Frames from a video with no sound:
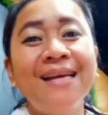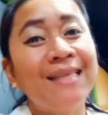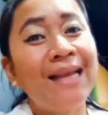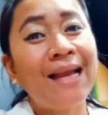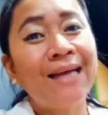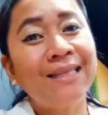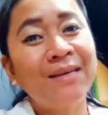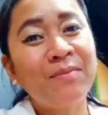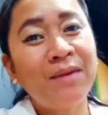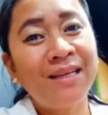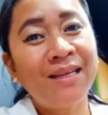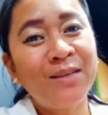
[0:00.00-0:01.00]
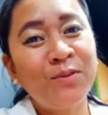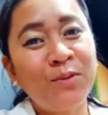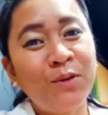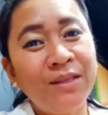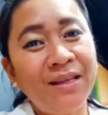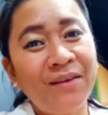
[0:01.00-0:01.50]
sa lahat ng mga
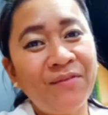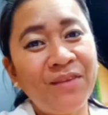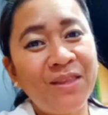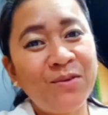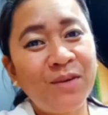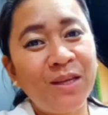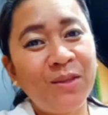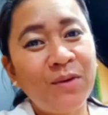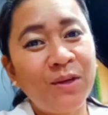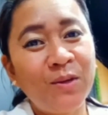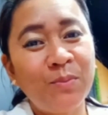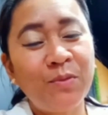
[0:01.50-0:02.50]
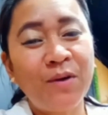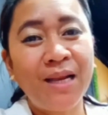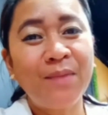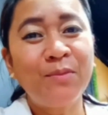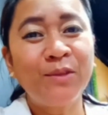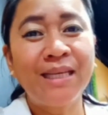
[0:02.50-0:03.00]
nanood ng videong ito, huwag niyo pong
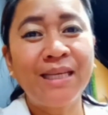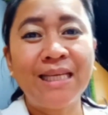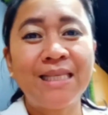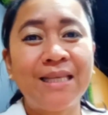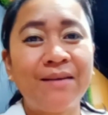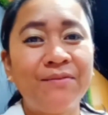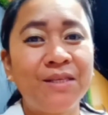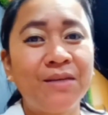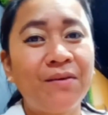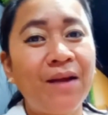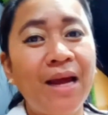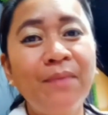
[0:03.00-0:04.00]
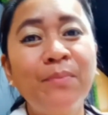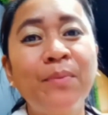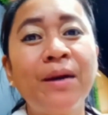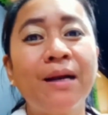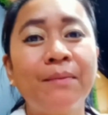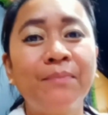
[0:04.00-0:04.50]
kalimutan i-subscribe
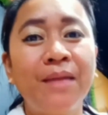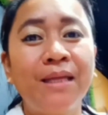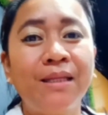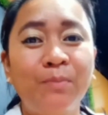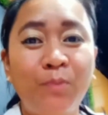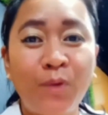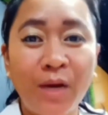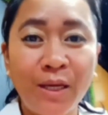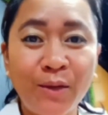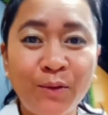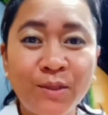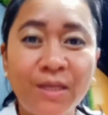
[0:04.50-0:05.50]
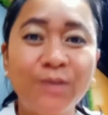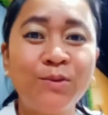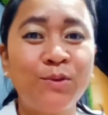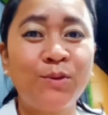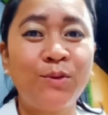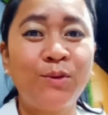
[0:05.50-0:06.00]
para updated po kayo sa
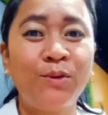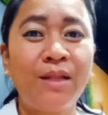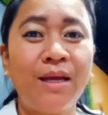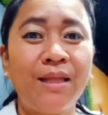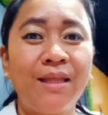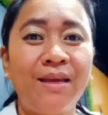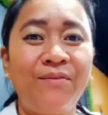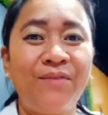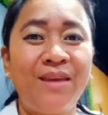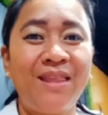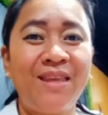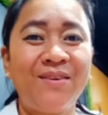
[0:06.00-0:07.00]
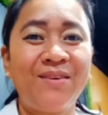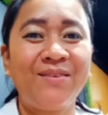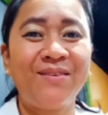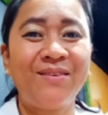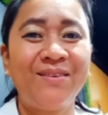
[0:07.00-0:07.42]
susunod nating video.